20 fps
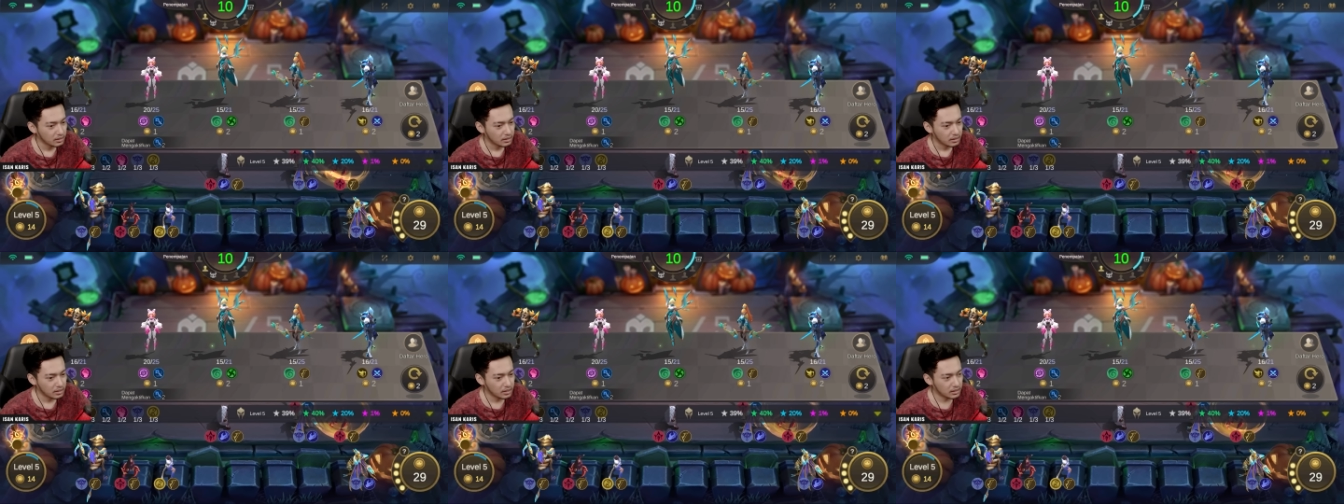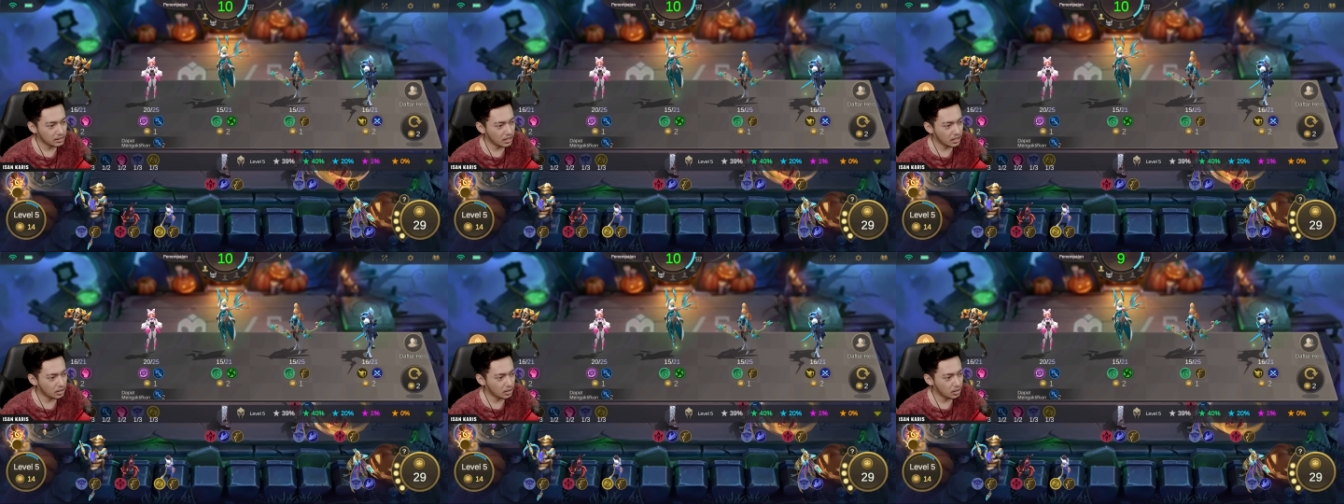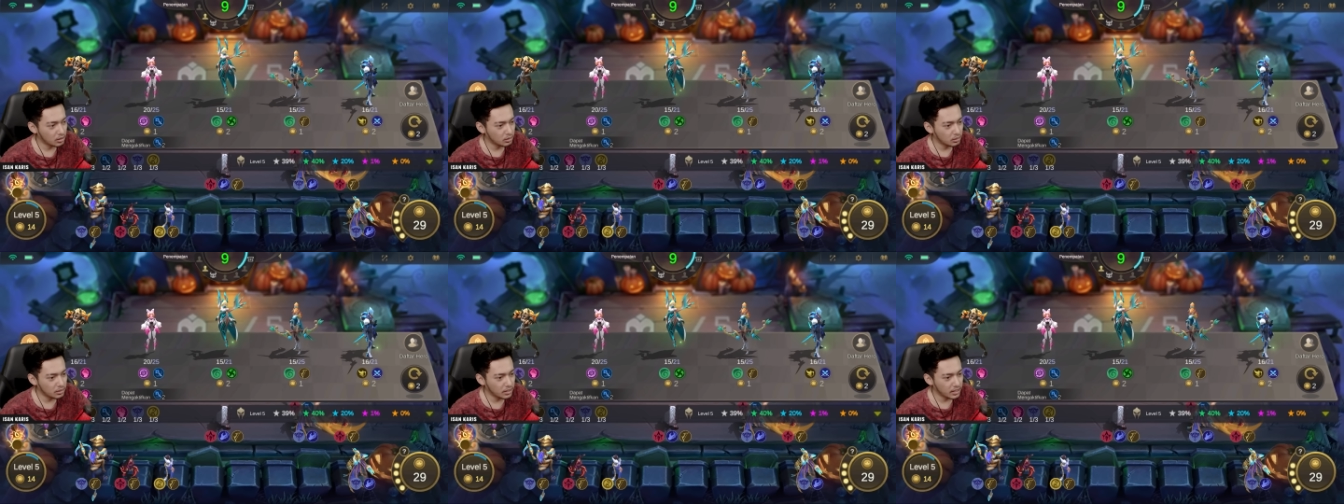Kita
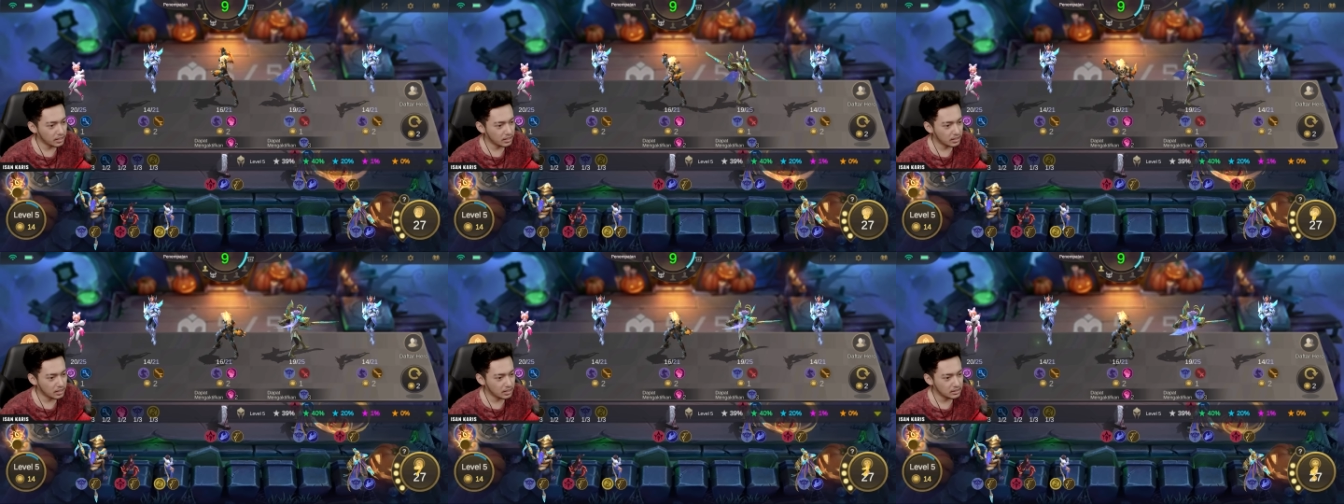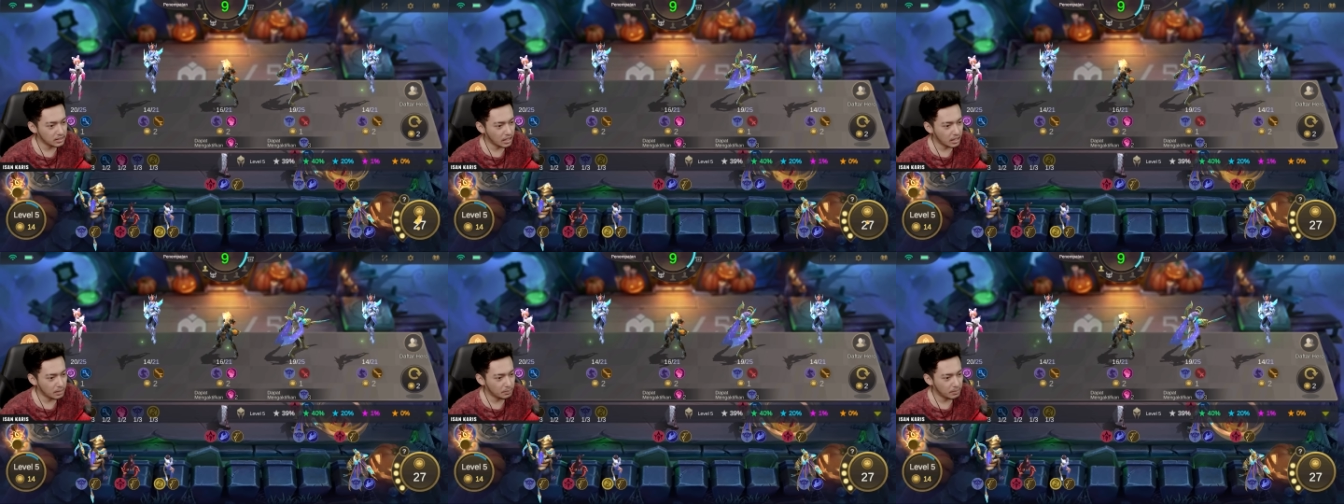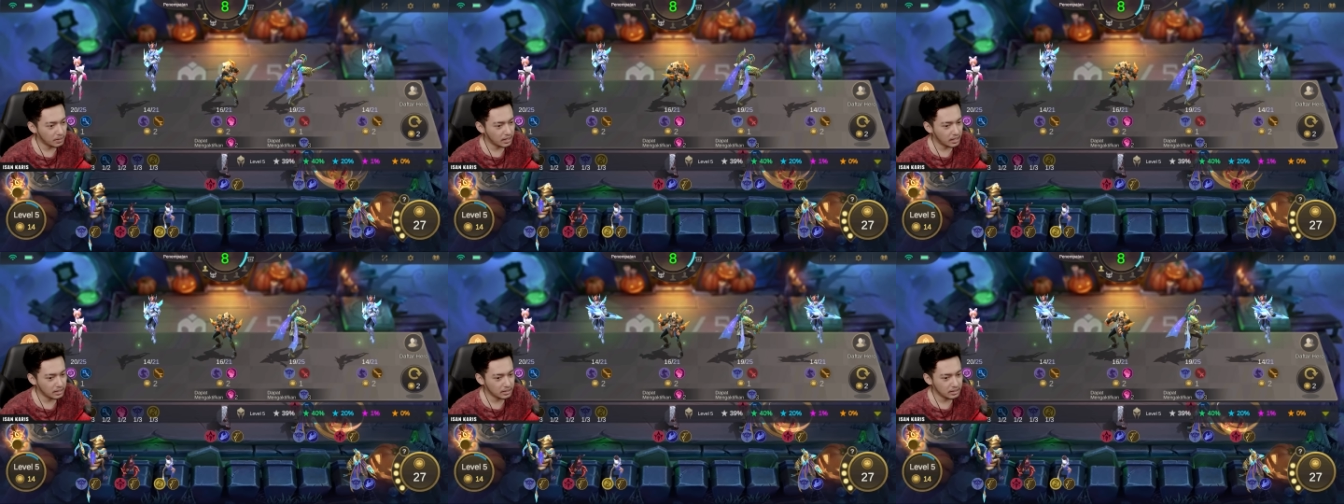ngerol dulu deh nyari si
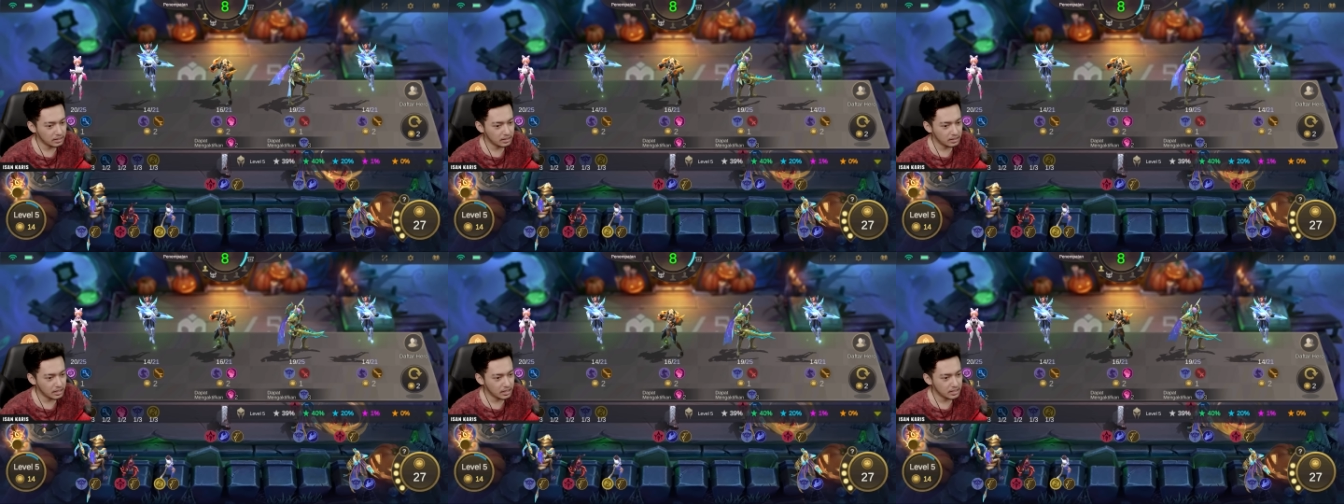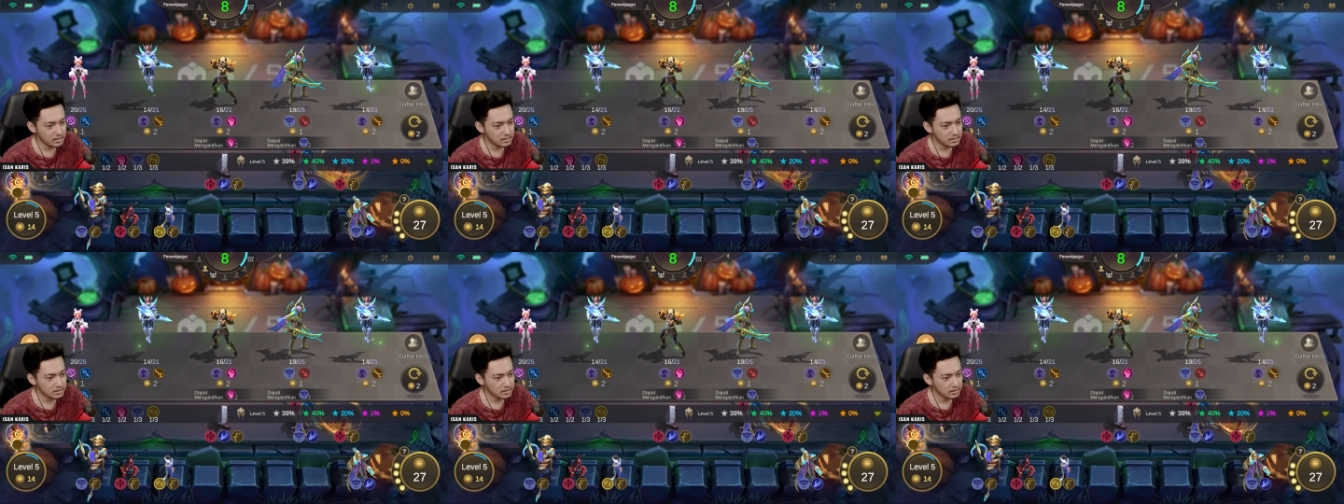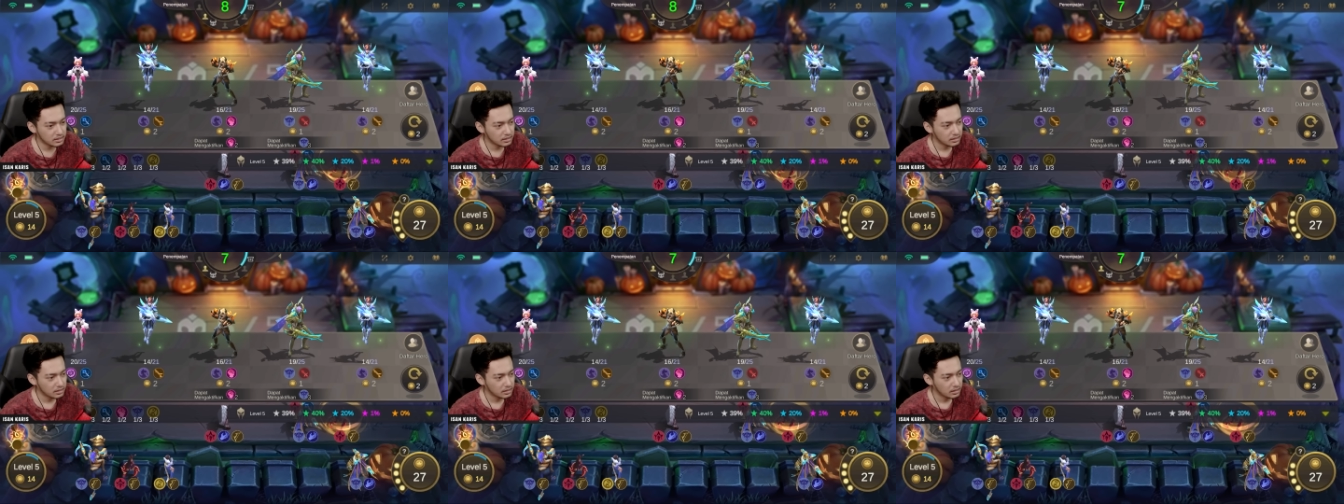Alpha lagi guys
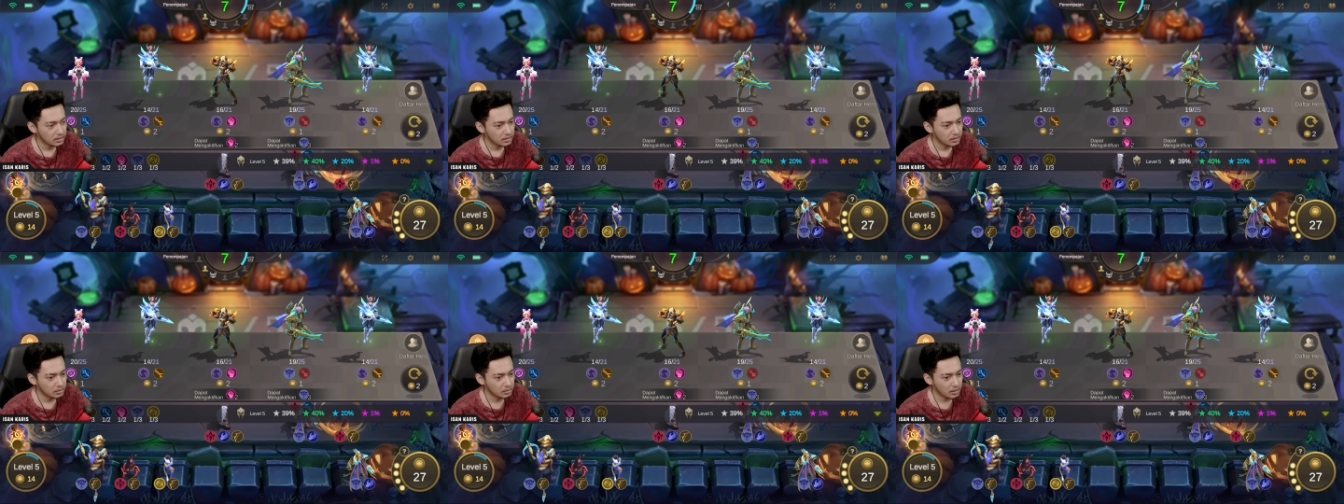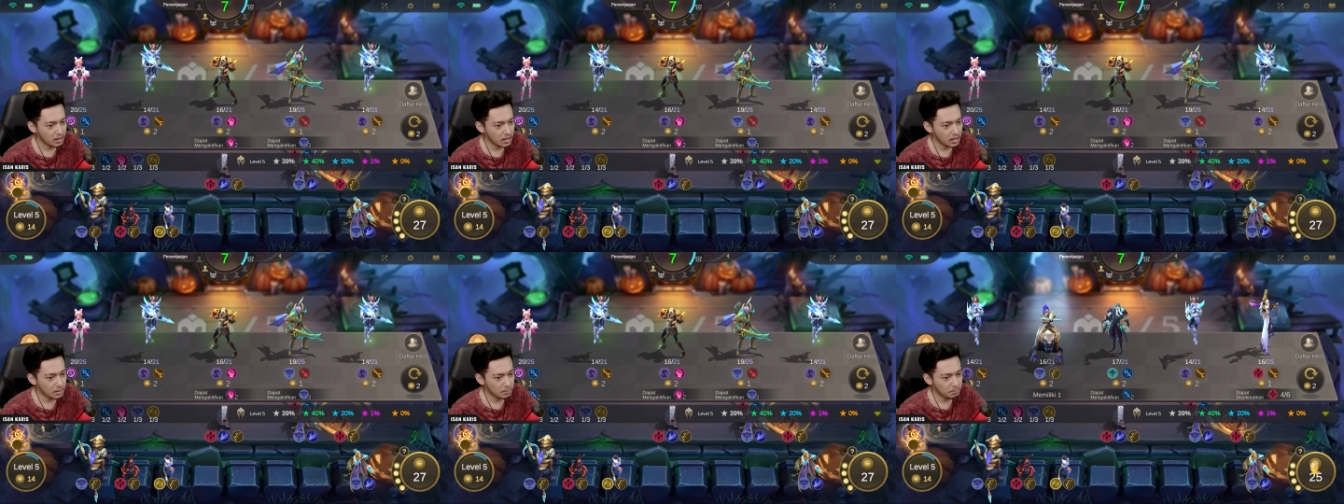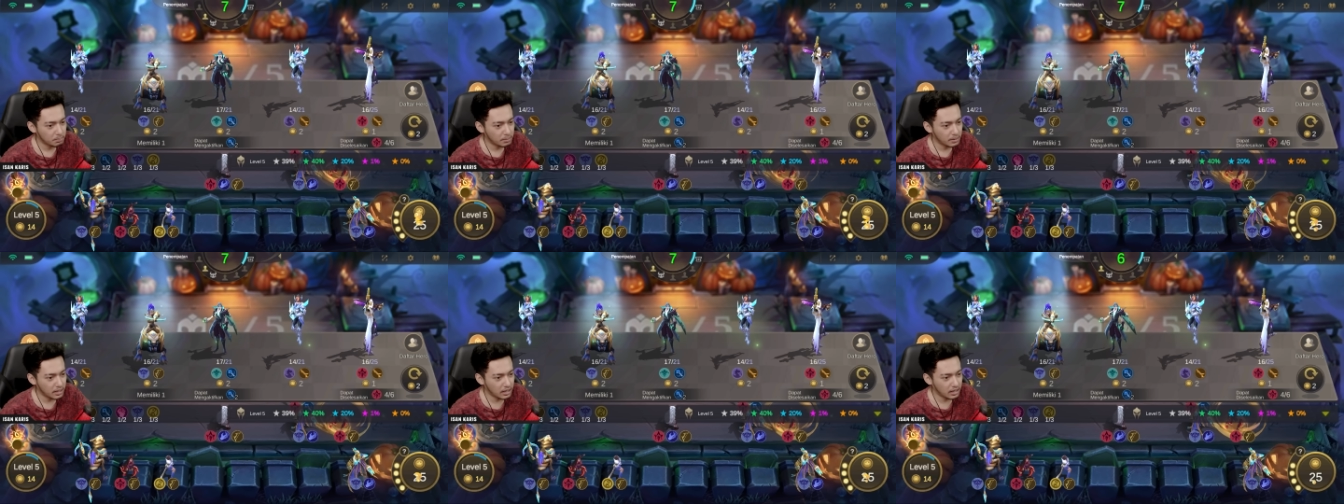Yuk
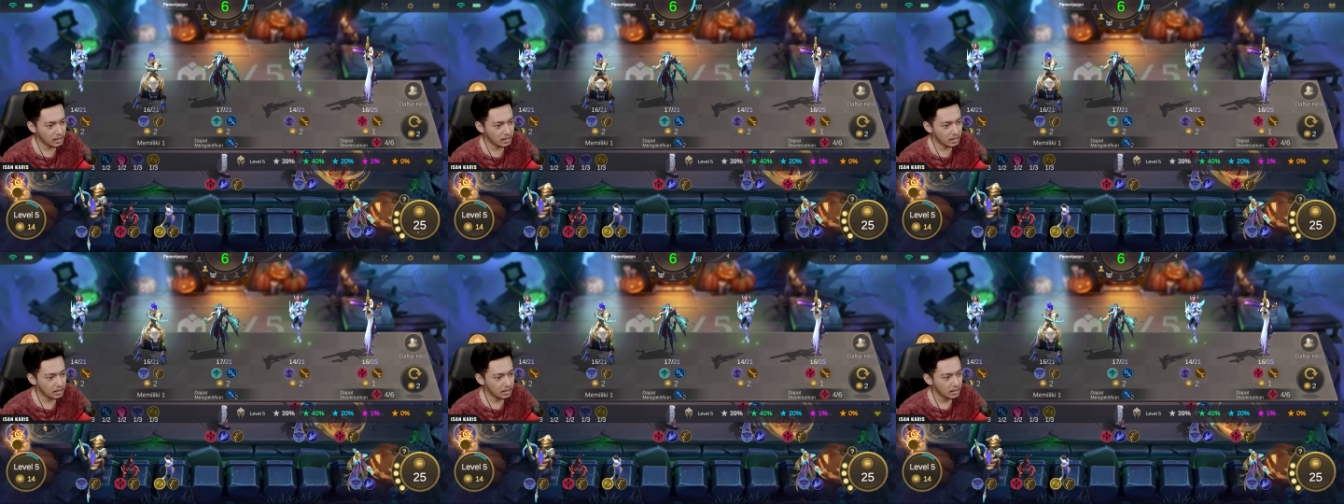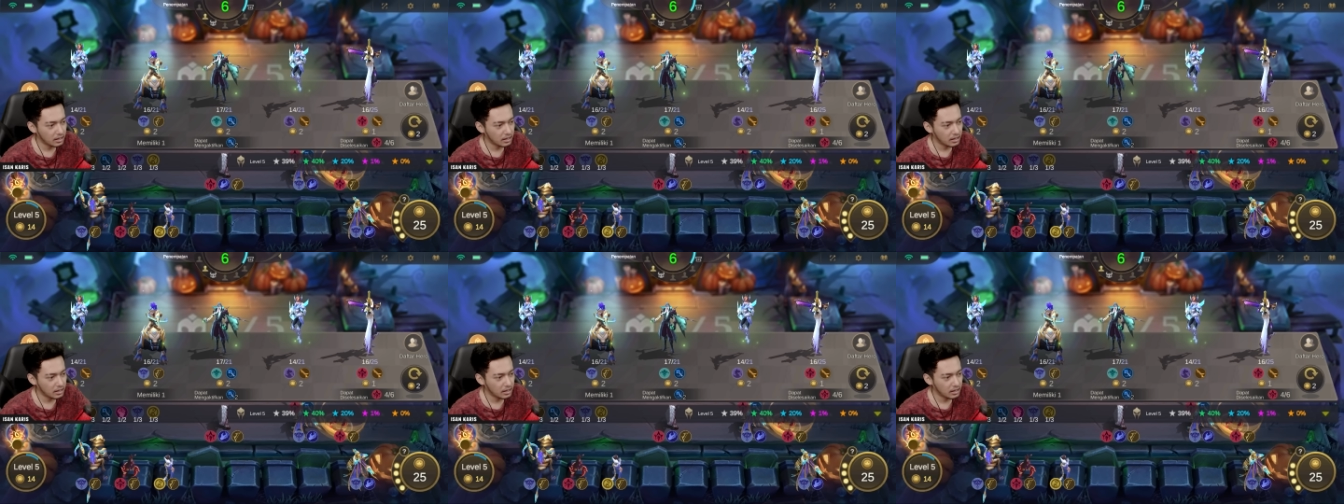Alpha